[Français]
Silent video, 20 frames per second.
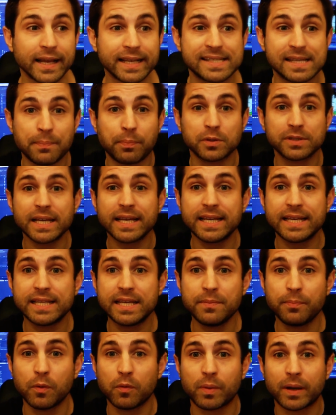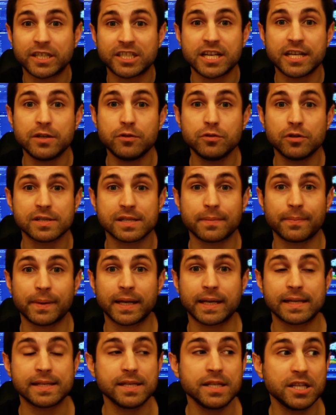et c'est pour ça qu'il dit bon bah je l'ai lu dans un
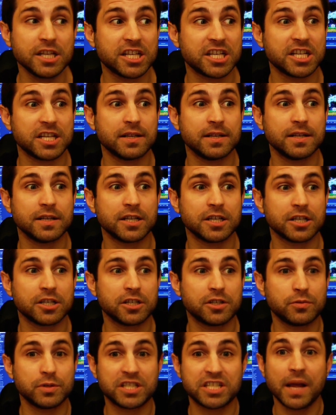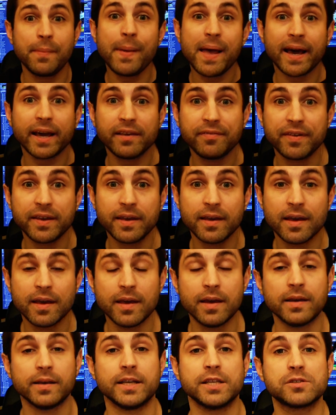magazine et je suis jamais arrivé.
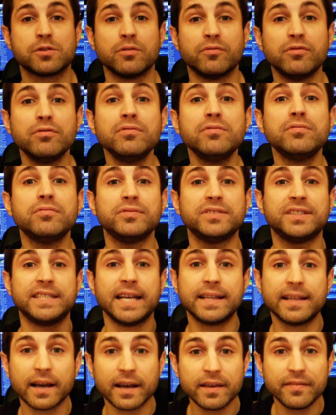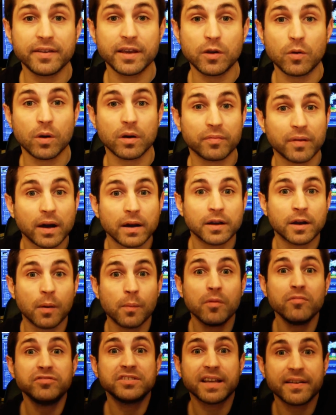Est-ce que vous vous y êtes arrivé quoi
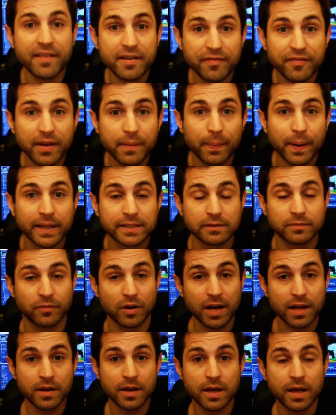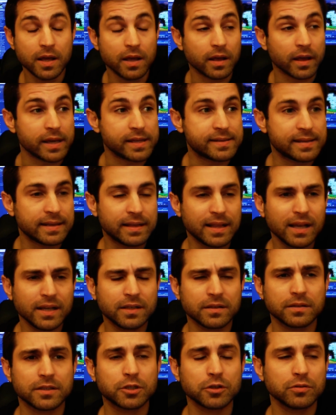comment vous avez fait par exemple voilà. Et c'est de là
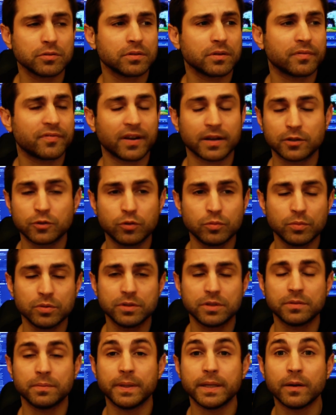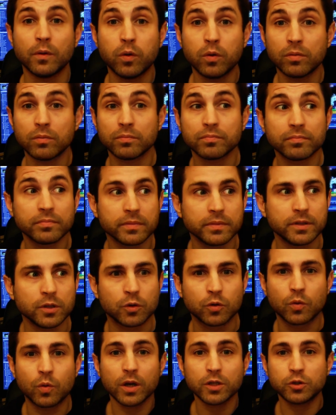que enfin tout le monde dit oh, mais de
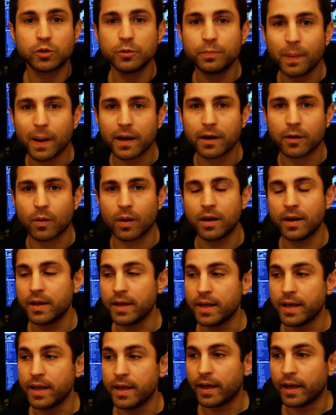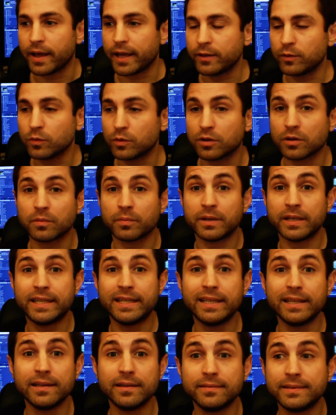quoi tu parles quoi Et donc
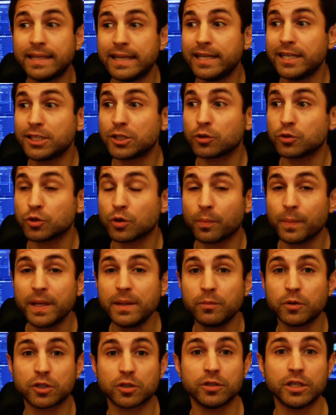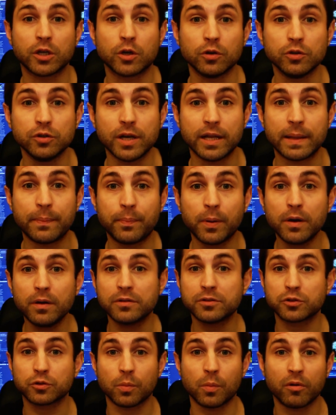des légendes urbaines moi j'en ai connu à
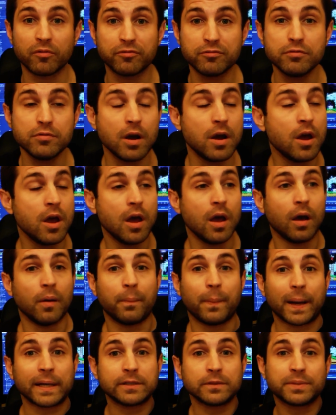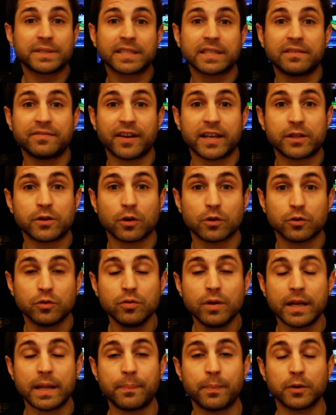l'époque sûrement vous. Par exemple Street Fighter
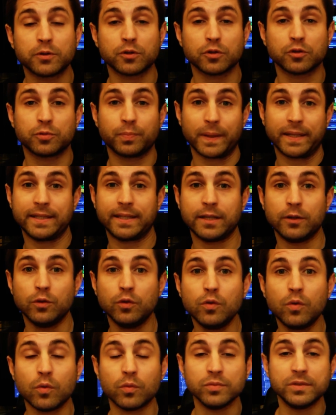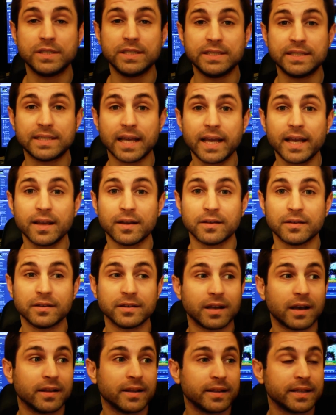2 à l'époque sur Super on
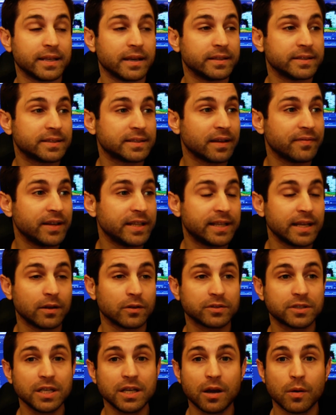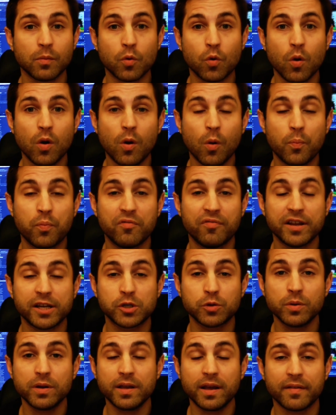disait euh, ça avait été lancé comme quoi on pouvait
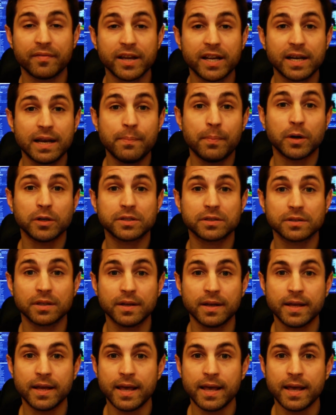jouer avec les boss.